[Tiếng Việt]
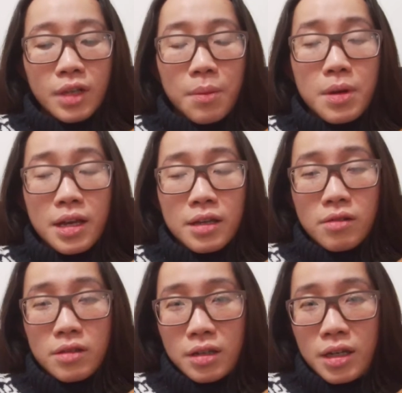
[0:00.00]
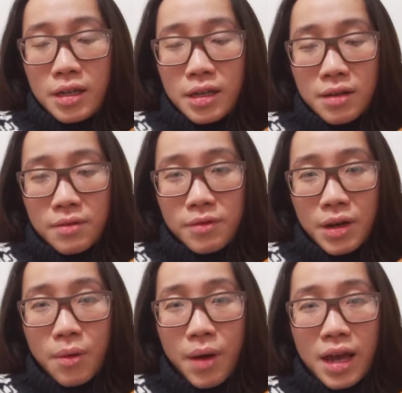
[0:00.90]
ở bên đây có những cái
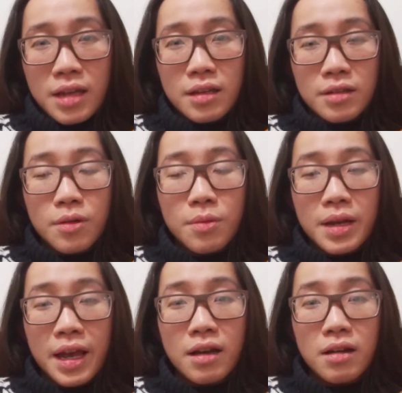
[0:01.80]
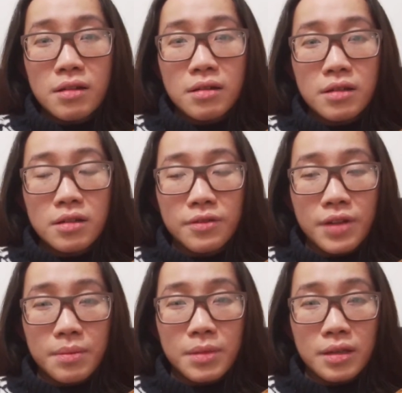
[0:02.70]
văn hóa thì nó cũng khác hơn người
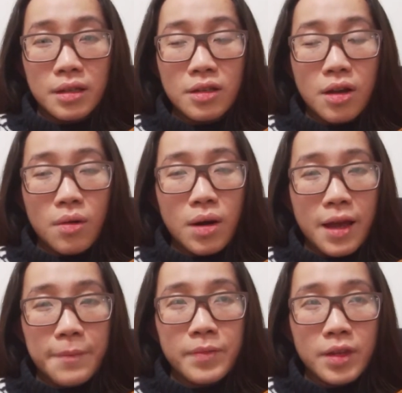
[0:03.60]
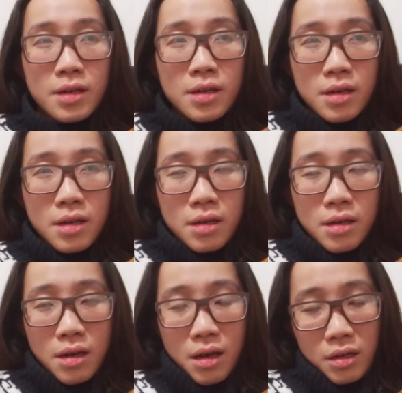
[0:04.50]
Việt mình ở chỗ là
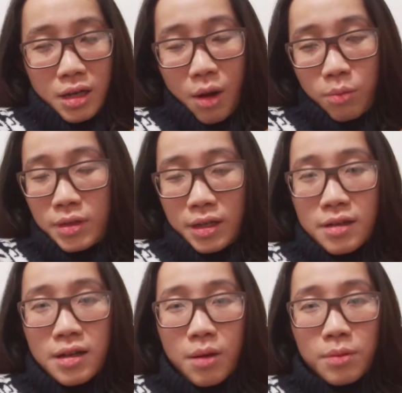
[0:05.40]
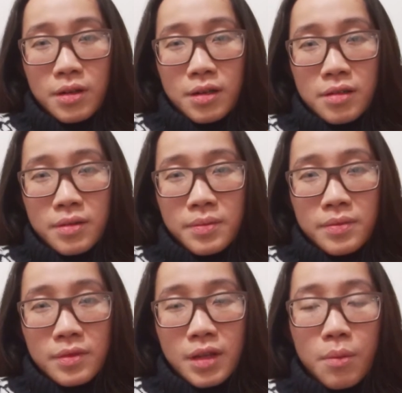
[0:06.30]
à, học thì cứ học thôi
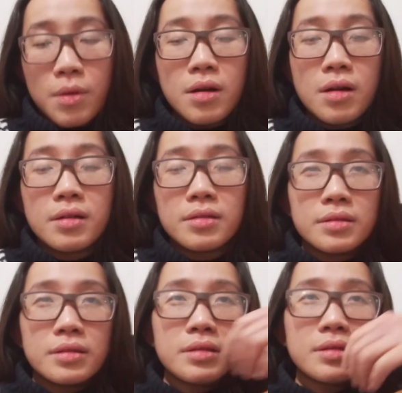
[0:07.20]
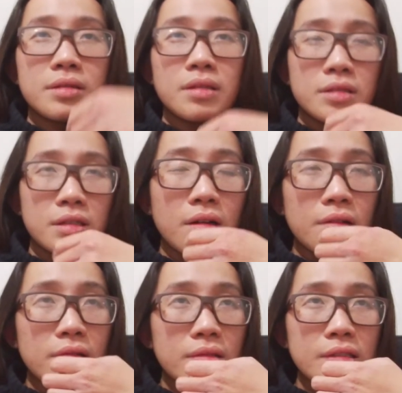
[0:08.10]
không có uh, so
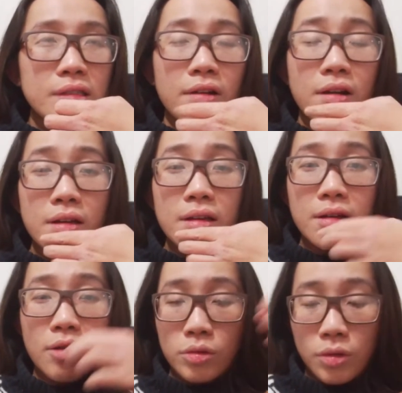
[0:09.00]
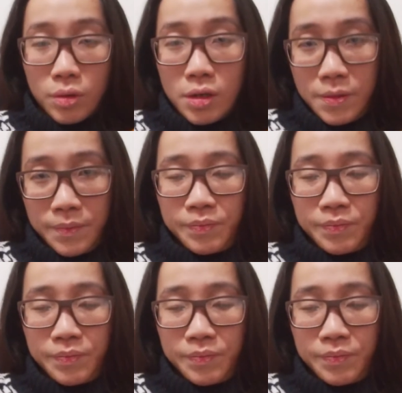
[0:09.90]
so đo cái độ tuổi